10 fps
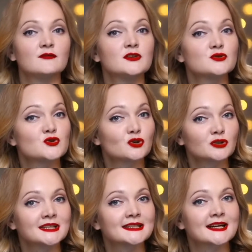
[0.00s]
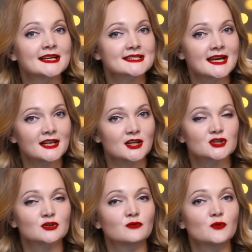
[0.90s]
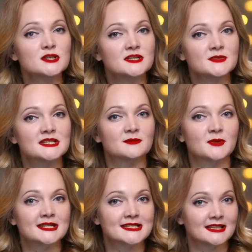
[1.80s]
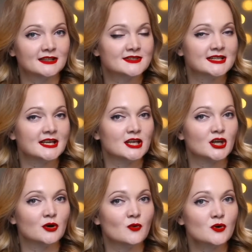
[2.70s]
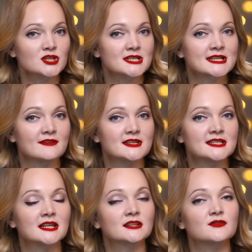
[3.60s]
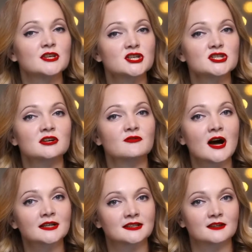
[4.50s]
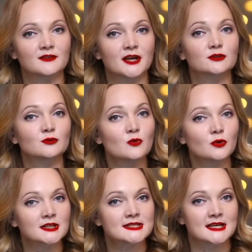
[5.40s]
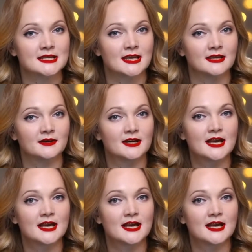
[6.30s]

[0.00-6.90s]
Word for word: Ведь ученые доказали, что 80% старения кожи зависит от внешних факторов и от ухода за ней.